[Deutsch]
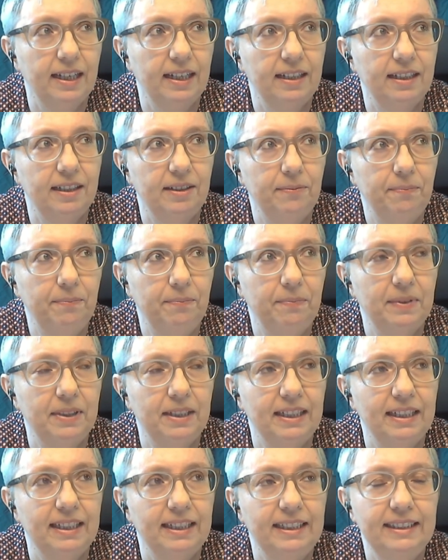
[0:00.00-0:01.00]
ähm,
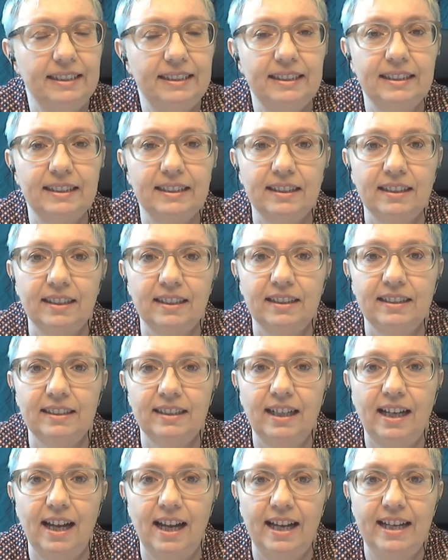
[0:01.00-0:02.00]
ist
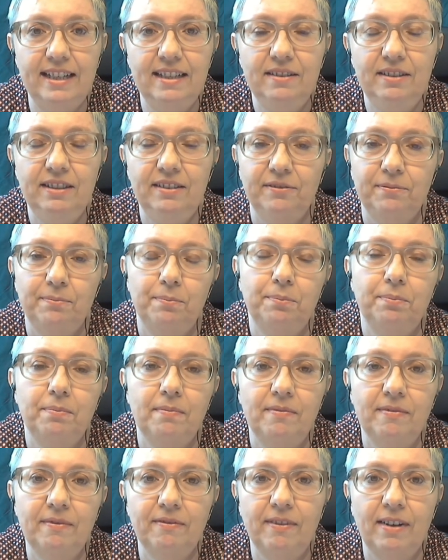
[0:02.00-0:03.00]
ein
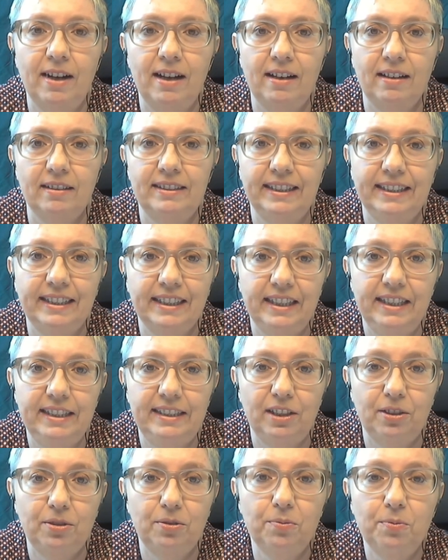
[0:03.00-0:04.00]
Dekret
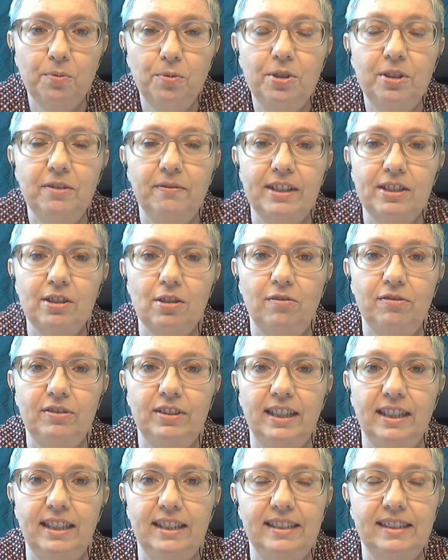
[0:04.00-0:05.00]
der Kommune, was
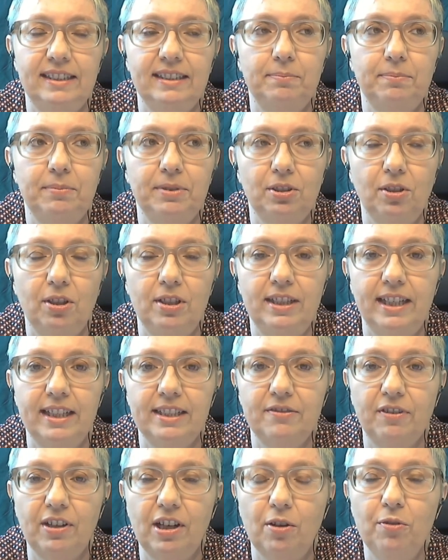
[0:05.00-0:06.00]
oft als
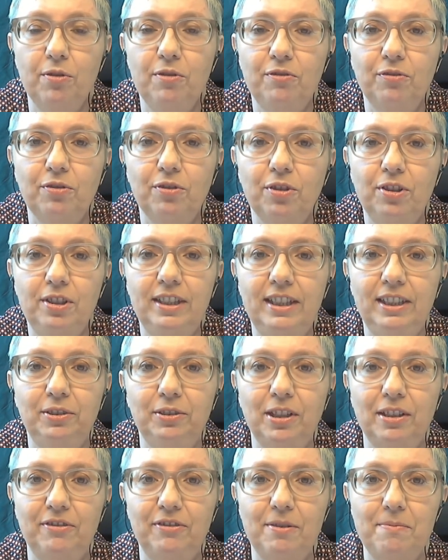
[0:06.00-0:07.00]
besonders frauenfreundlich
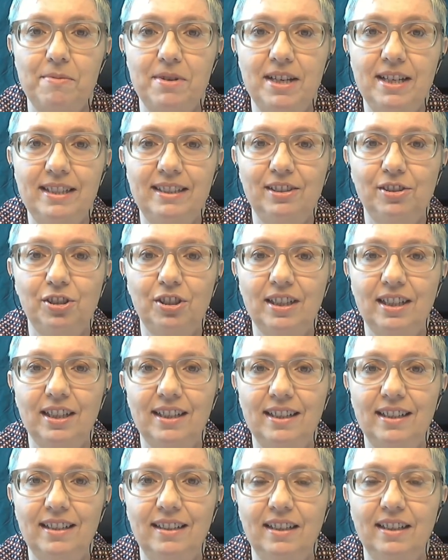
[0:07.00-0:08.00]
oder feministisch
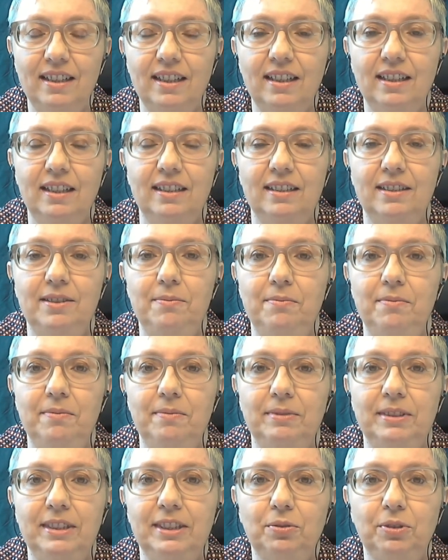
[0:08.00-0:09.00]
gar ähm,
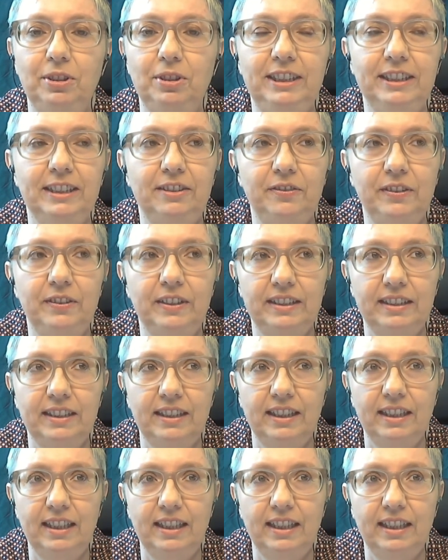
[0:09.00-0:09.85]
diskutiert wird,